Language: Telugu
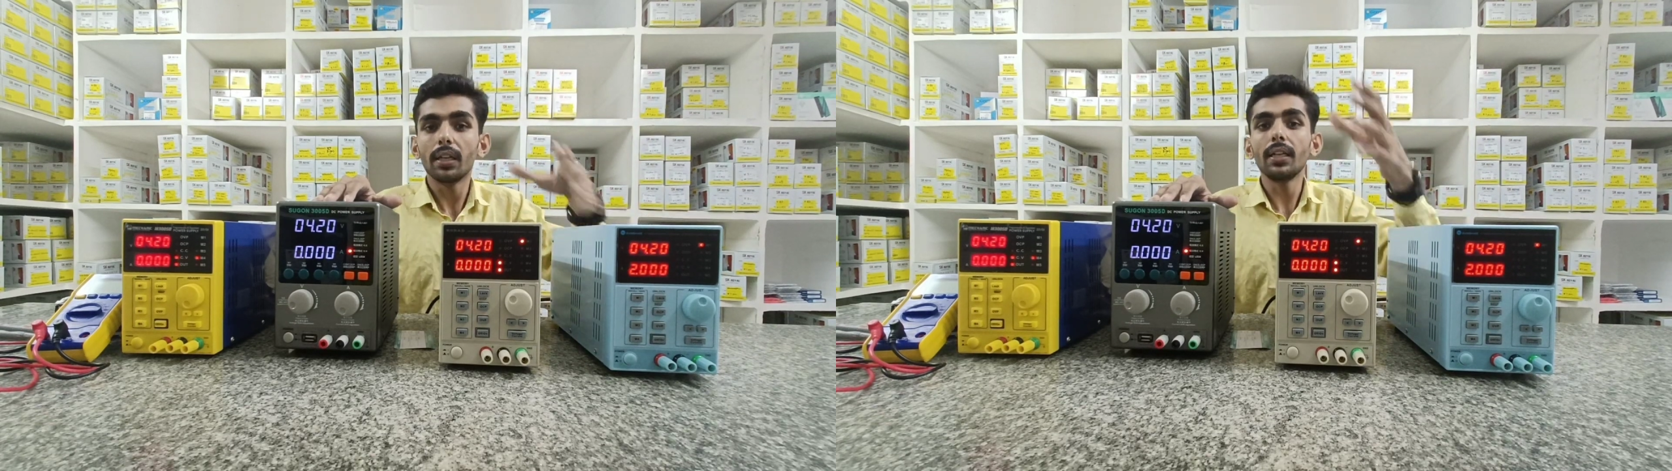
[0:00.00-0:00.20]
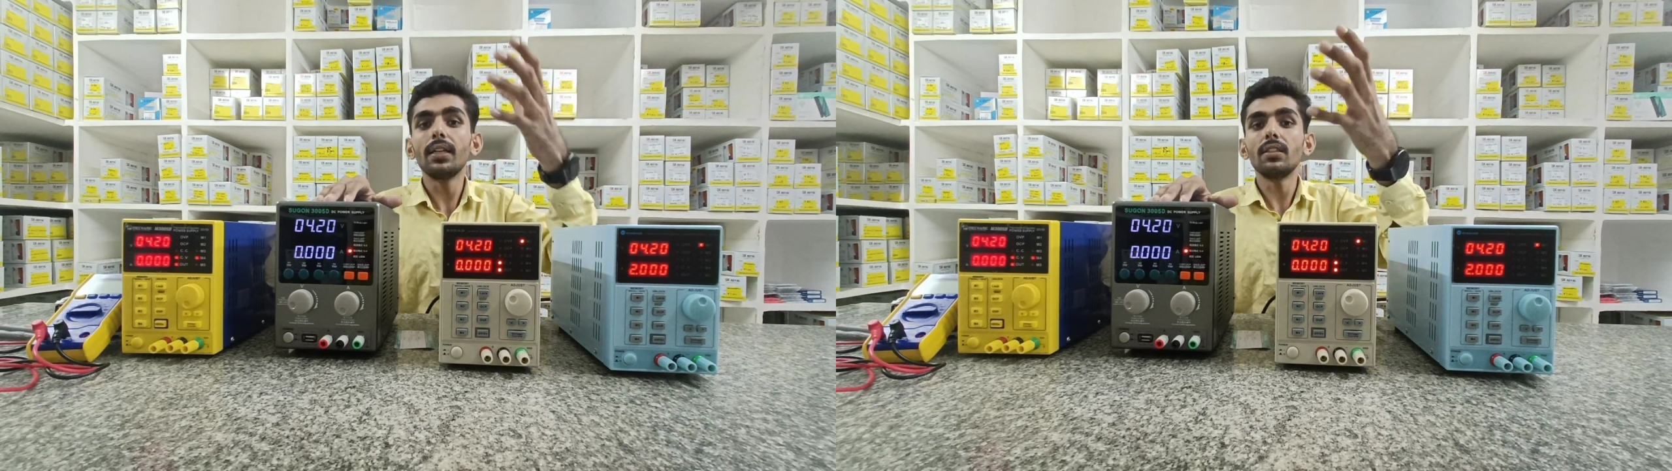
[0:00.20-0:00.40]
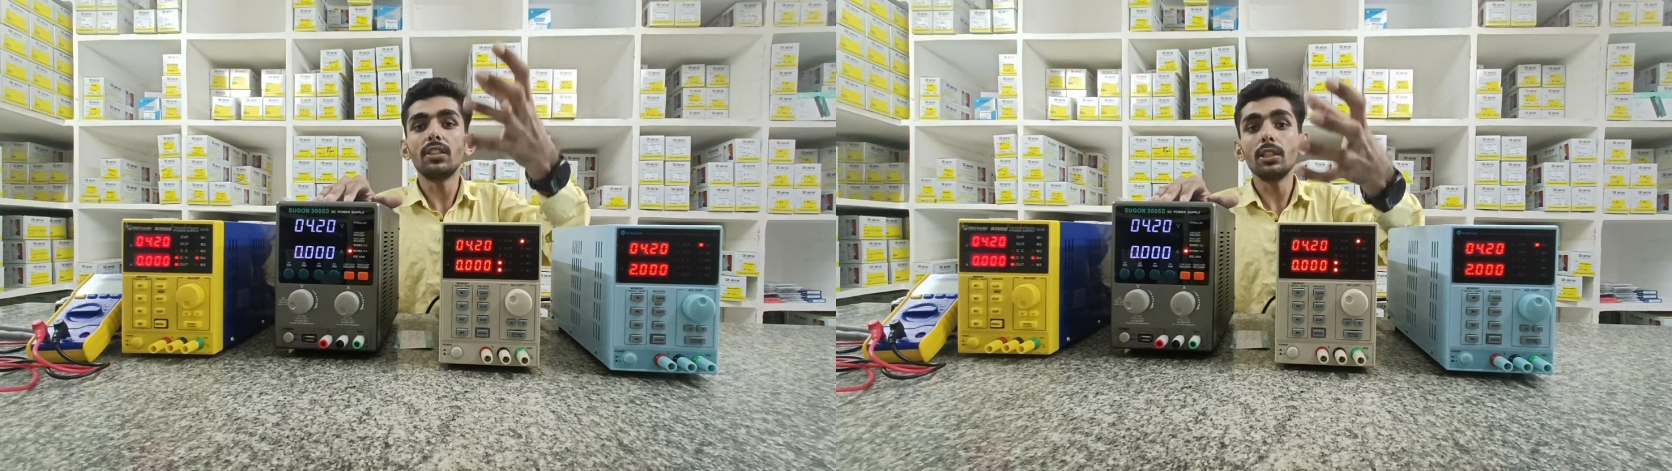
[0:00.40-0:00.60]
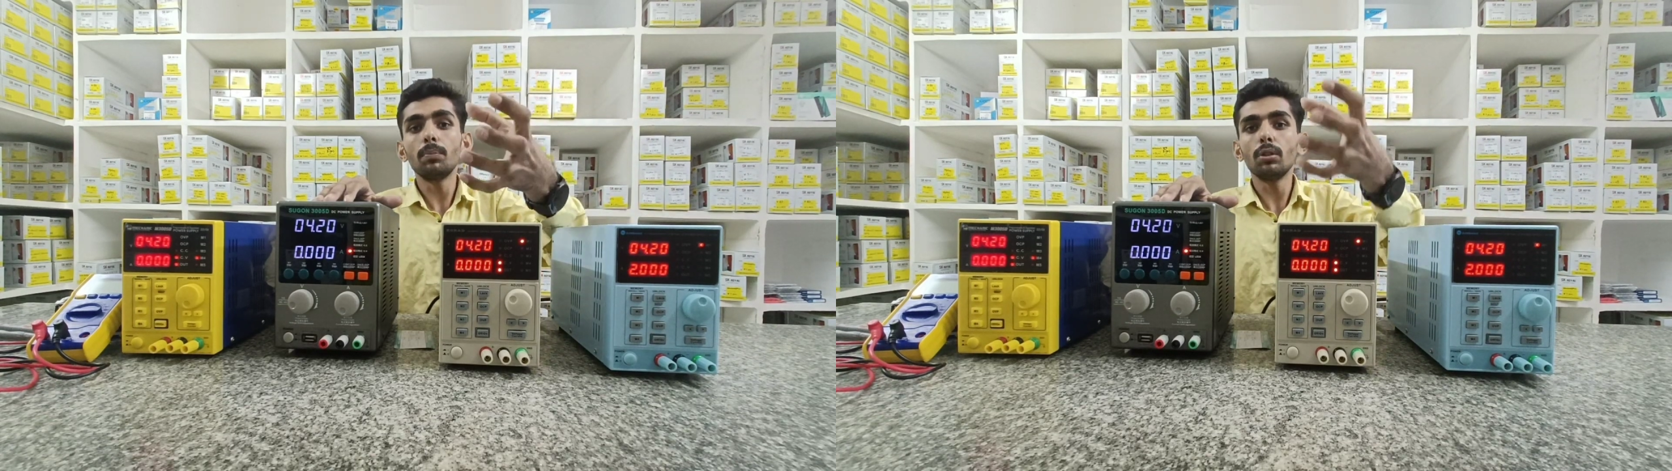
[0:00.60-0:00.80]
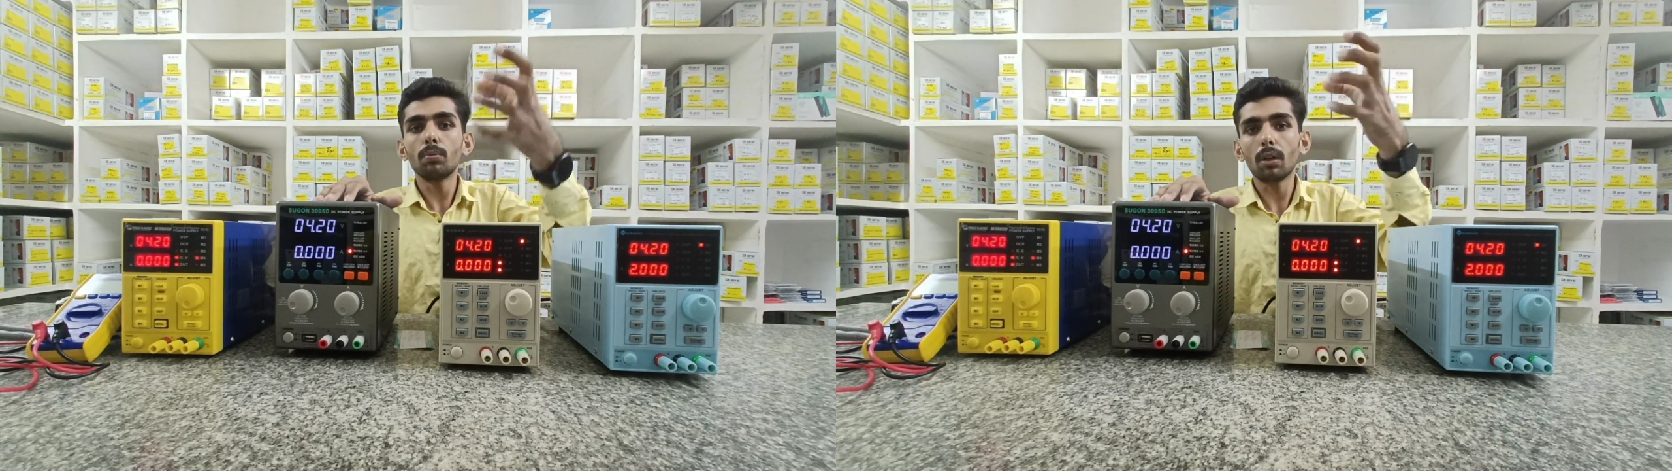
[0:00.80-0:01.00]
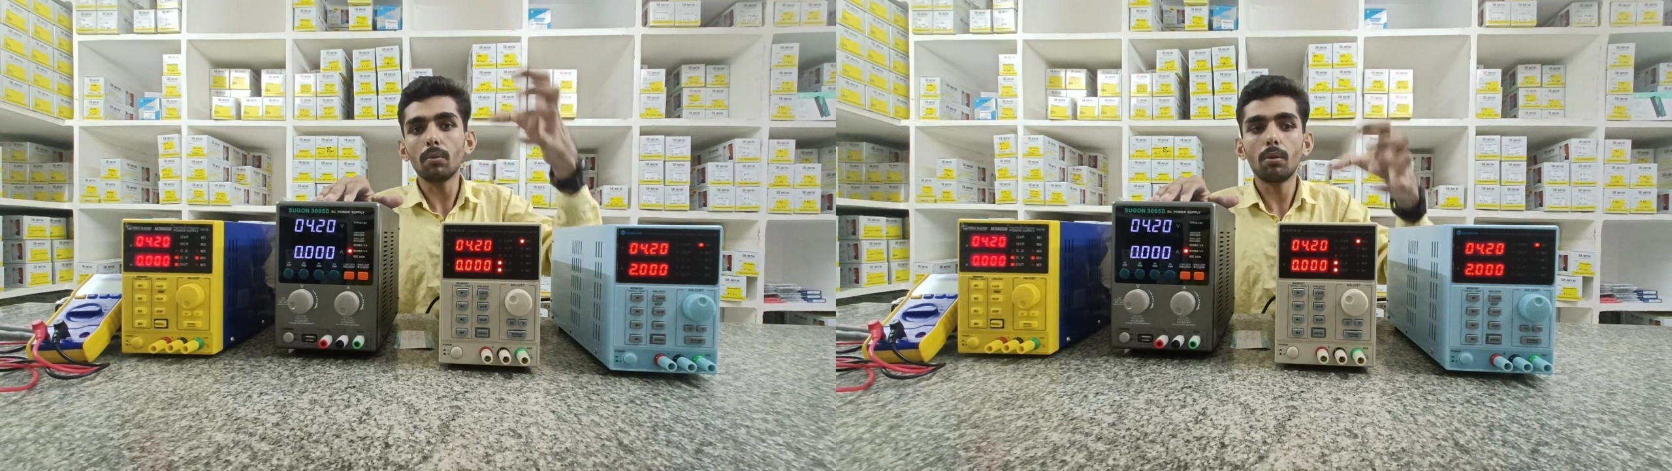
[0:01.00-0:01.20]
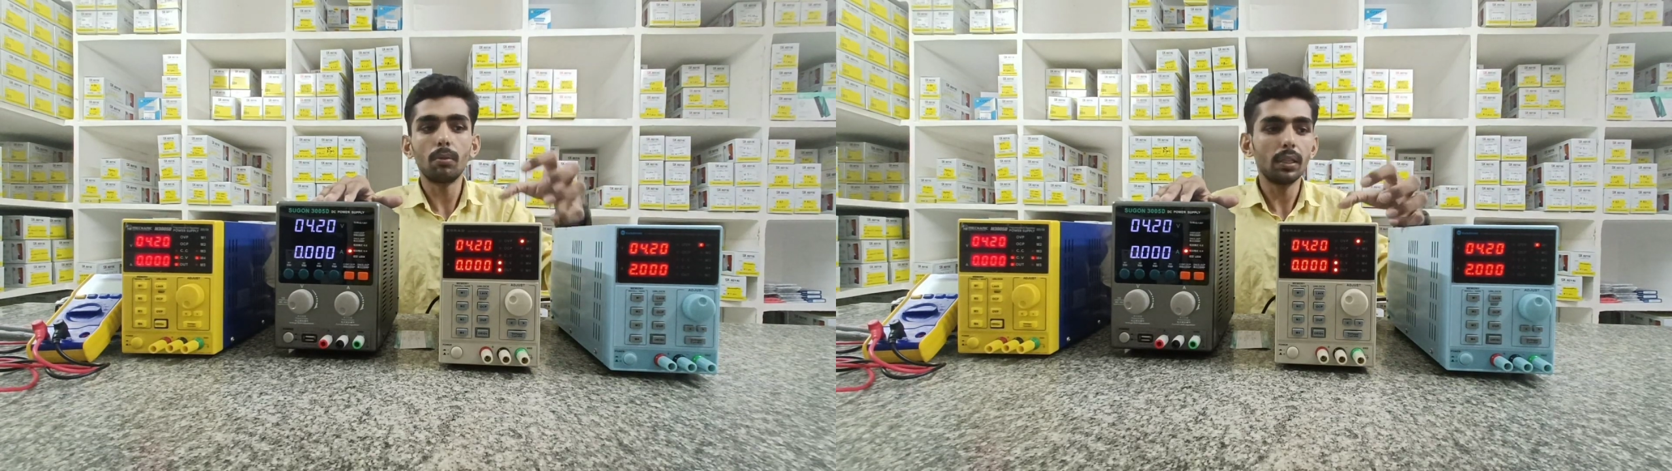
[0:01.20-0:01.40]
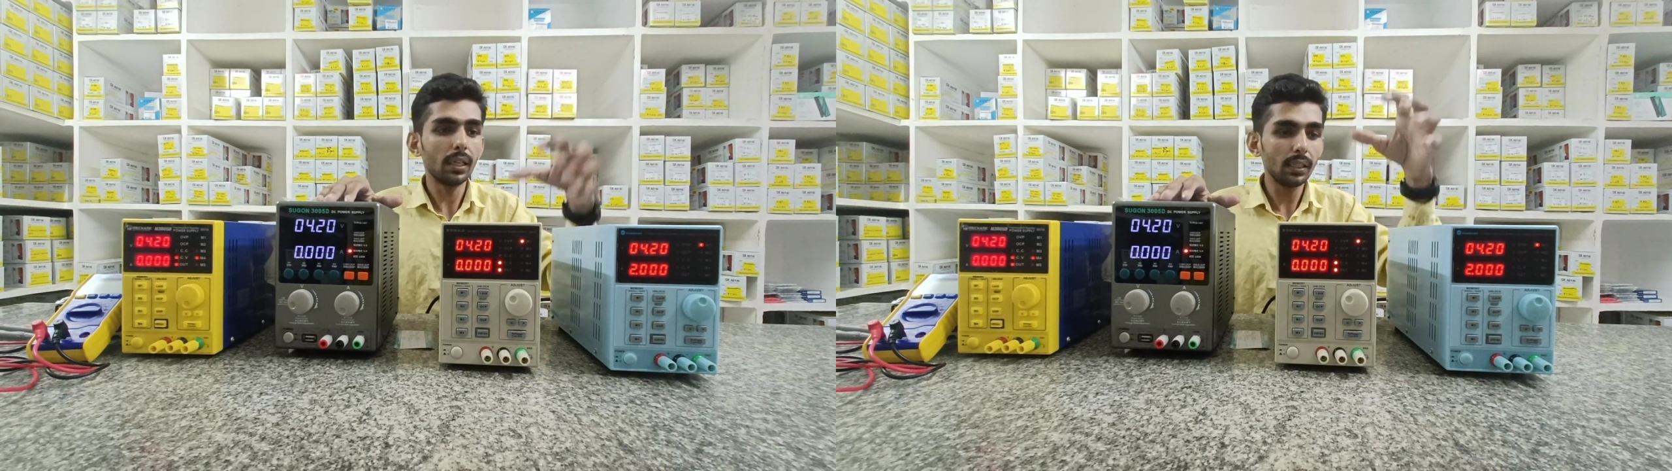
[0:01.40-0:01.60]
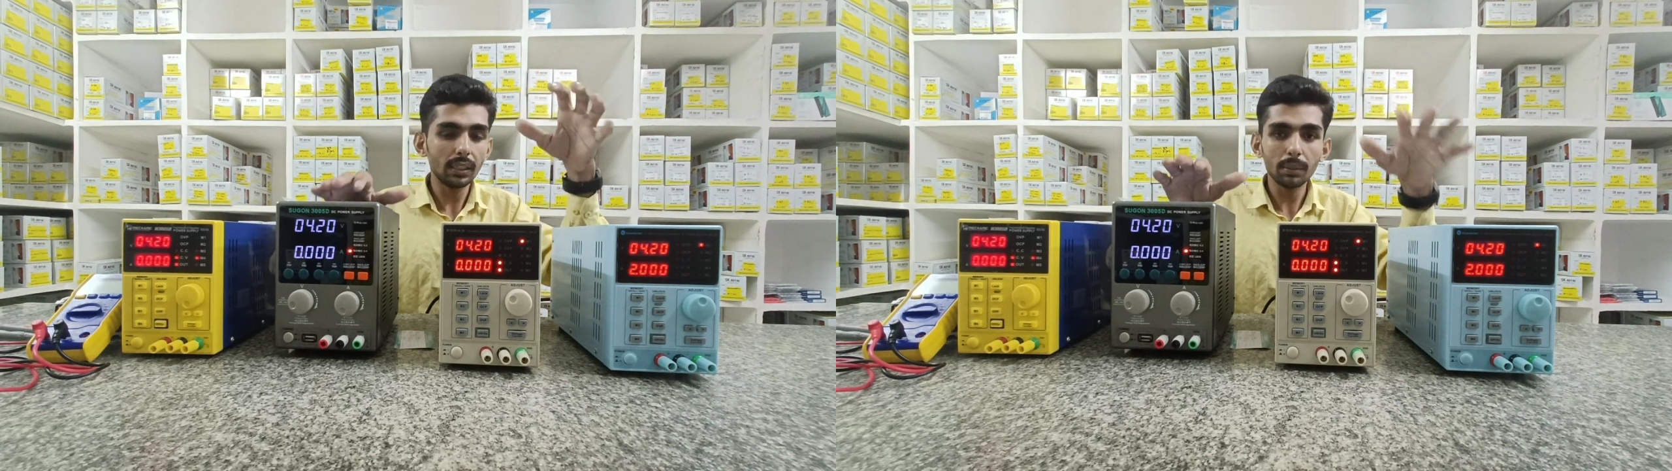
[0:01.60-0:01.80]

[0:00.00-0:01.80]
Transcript: ఏదైనా సిపియూ ప్రాబ్లం ఉంటే